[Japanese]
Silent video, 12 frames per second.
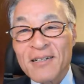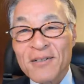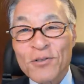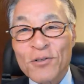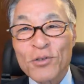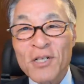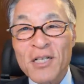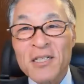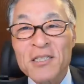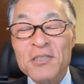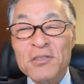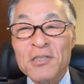ええ。これ
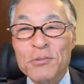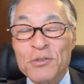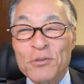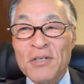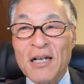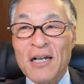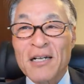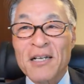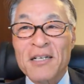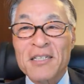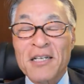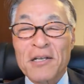についてもちょっと考え
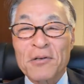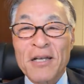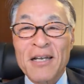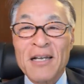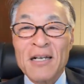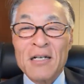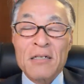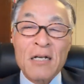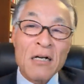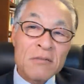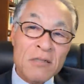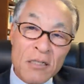聞きたいのね。ええ、
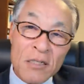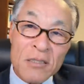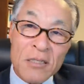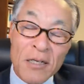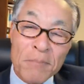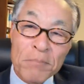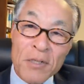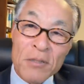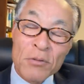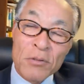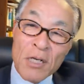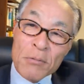学歴ってやっぱり
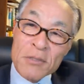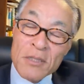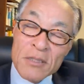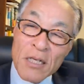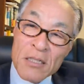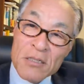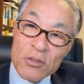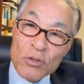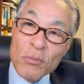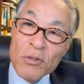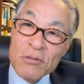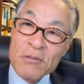どう川場さん大事だと
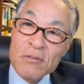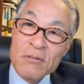思う